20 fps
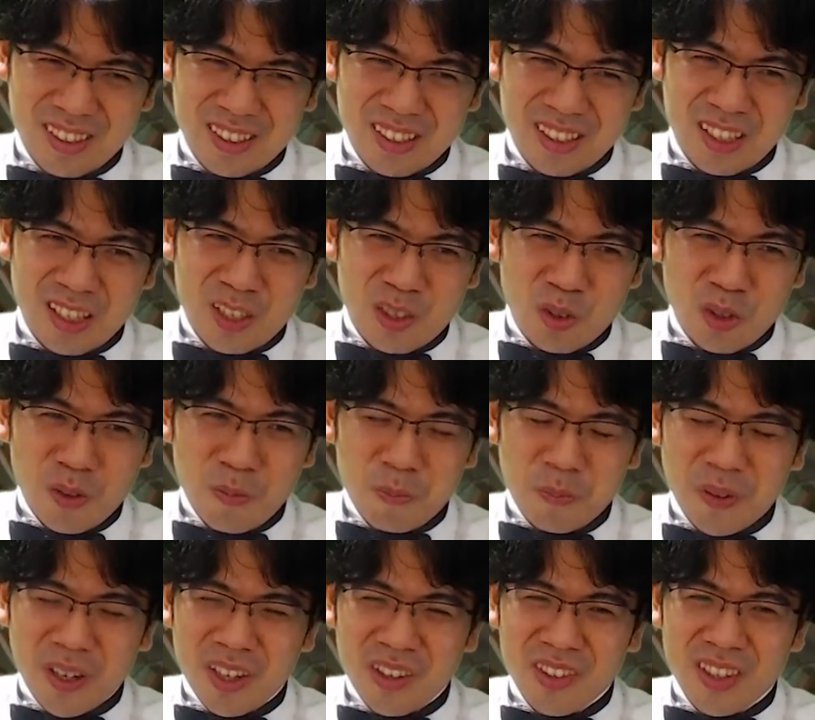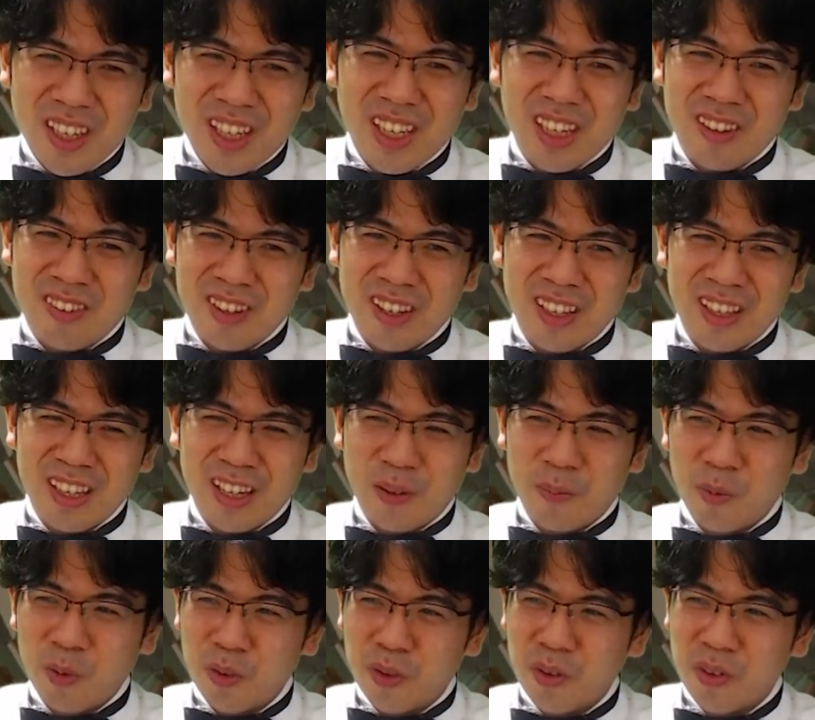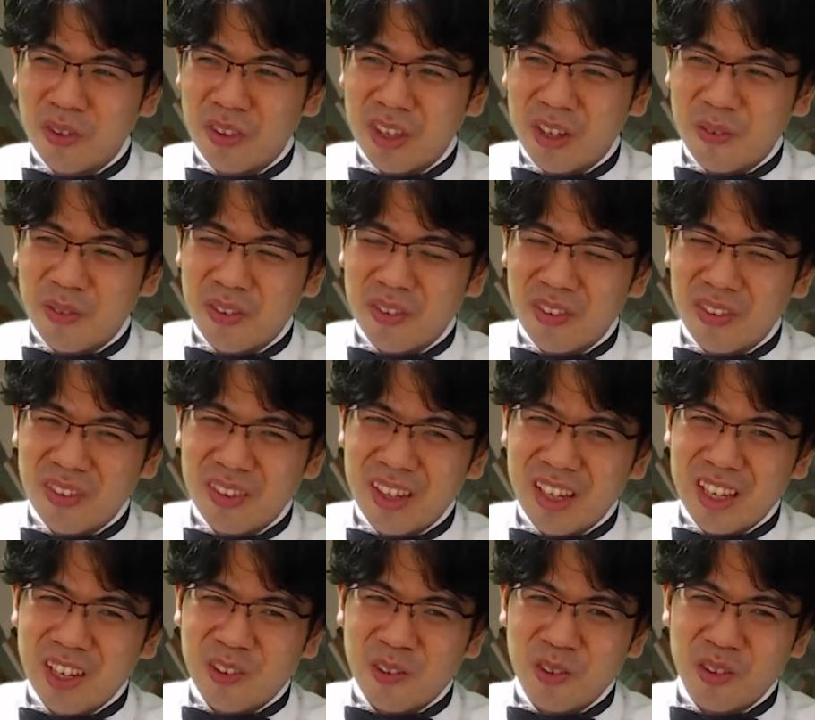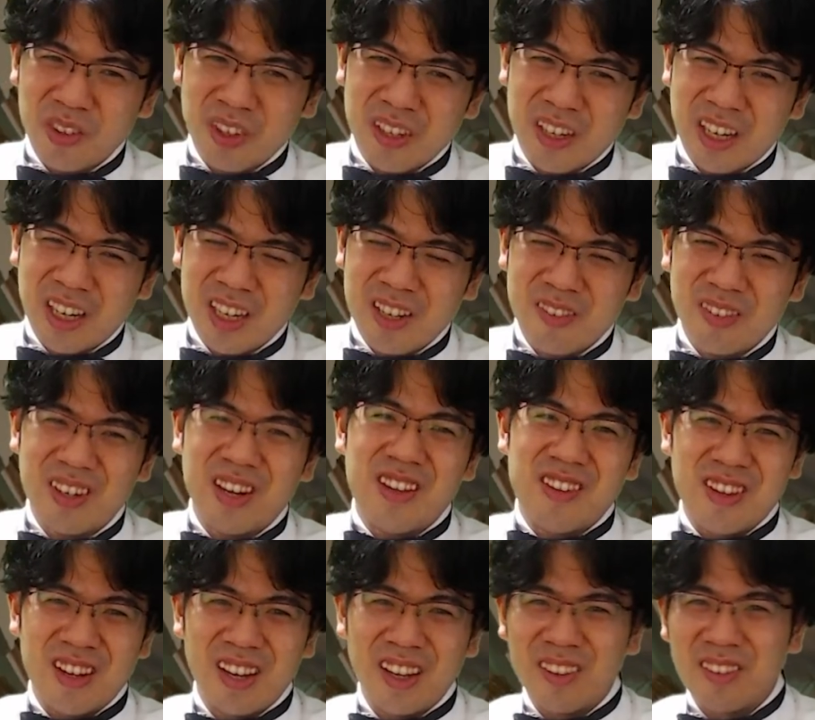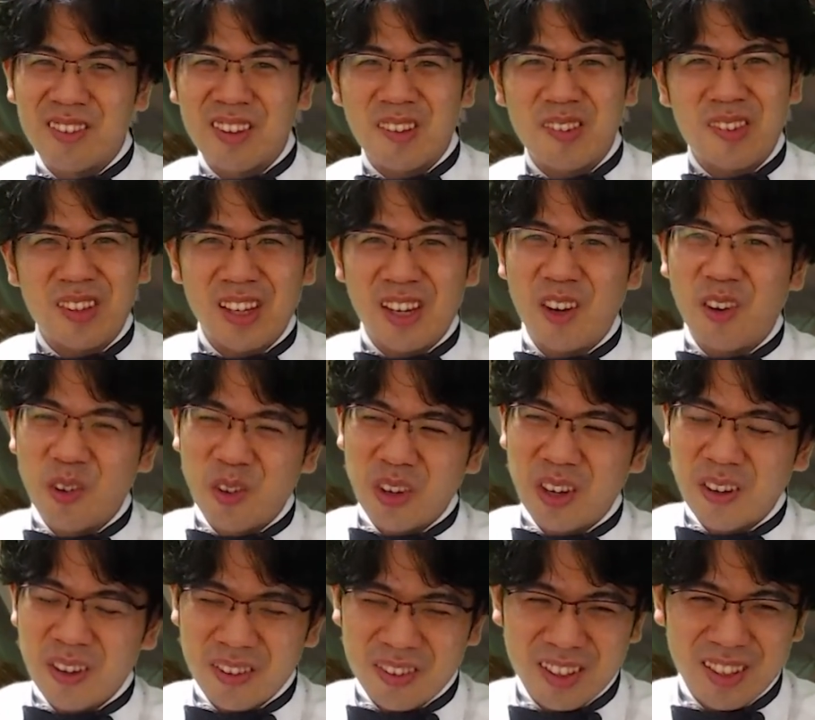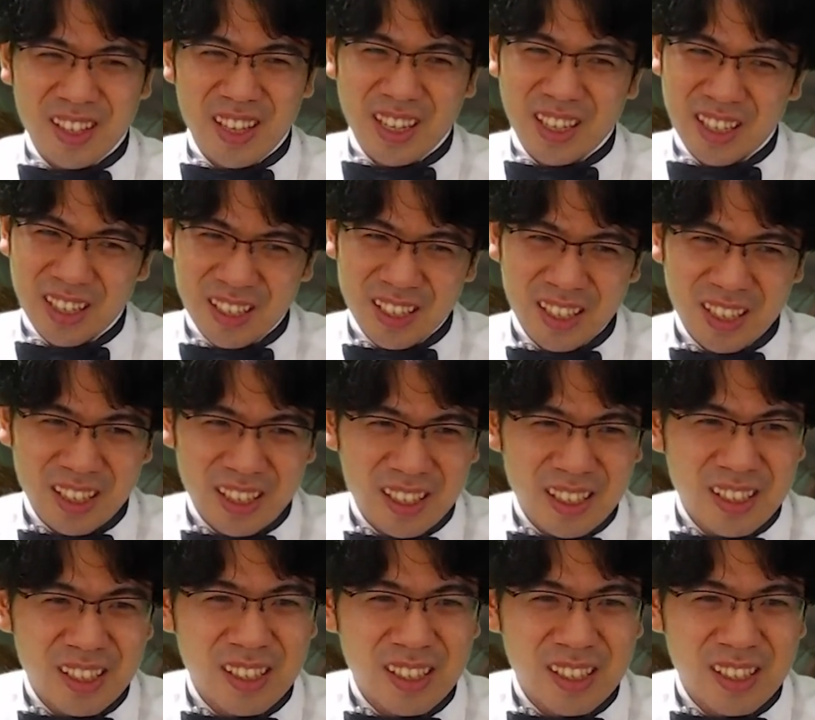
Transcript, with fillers: ら人いっぱいいる限りさ、なんかもうとんでもないことに会いづらいじゃん。暗殺されるとかはさ、ないから。